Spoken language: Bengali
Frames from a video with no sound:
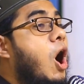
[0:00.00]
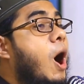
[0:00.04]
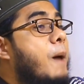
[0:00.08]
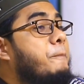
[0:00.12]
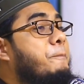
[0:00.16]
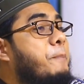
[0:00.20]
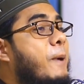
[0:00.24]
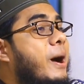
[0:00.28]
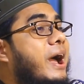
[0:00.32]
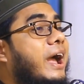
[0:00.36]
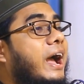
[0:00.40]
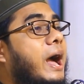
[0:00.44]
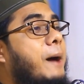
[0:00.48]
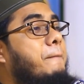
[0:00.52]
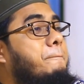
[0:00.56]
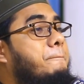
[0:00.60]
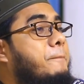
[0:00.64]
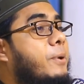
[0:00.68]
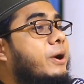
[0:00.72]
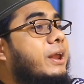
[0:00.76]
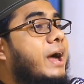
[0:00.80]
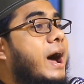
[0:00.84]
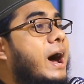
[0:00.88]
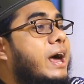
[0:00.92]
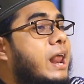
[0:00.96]
ও
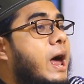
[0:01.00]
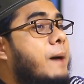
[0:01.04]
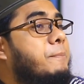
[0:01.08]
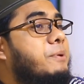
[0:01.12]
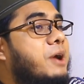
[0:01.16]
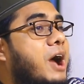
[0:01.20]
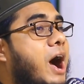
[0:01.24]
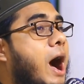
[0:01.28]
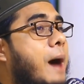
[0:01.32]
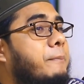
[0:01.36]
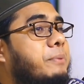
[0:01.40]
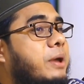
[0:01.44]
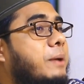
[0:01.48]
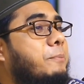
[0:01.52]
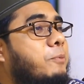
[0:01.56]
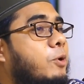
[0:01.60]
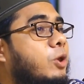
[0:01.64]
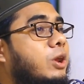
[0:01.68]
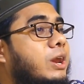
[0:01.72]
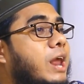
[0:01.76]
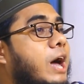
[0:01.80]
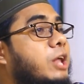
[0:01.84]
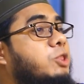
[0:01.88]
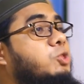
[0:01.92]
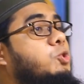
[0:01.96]
পয়গম্বরে আরবি
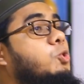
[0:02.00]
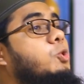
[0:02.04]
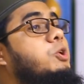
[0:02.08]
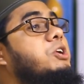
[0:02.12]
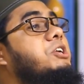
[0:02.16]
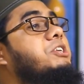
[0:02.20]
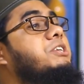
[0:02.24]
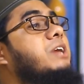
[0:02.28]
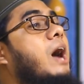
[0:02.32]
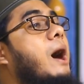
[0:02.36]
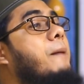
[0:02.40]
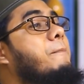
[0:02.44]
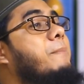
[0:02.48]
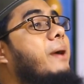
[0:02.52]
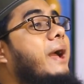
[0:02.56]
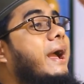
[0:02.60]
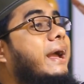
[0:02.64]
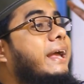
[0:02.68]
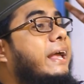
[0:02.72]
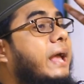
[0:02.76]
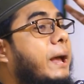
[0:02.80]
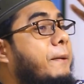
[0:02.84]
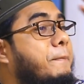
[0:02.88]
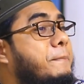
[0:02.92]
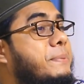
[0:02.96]
হাবিবুল্লাহ দুইটা
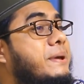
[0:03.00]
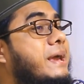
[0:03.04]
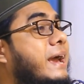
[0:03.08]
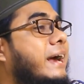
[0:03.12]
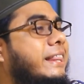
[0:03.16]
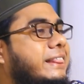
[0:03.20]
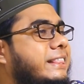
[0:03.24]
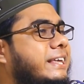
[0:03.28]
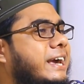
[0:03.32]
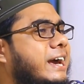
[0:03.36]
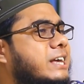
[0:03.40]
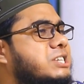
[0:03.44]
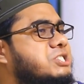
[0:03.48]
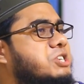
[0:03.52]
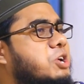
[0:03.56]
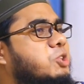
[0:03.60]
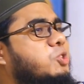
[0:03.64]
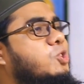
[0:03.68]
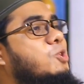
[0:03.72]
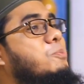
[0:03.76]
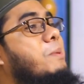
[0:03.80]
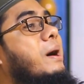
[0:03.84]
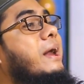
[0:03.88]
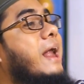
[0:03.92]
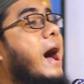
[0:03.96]
মেয়েকে বিয়ে দিয়েছে
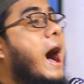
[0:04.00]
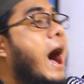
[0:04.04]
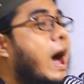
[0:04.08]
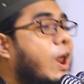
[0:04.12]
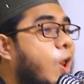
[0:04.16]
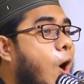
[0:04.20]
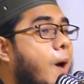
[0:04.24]
তোমার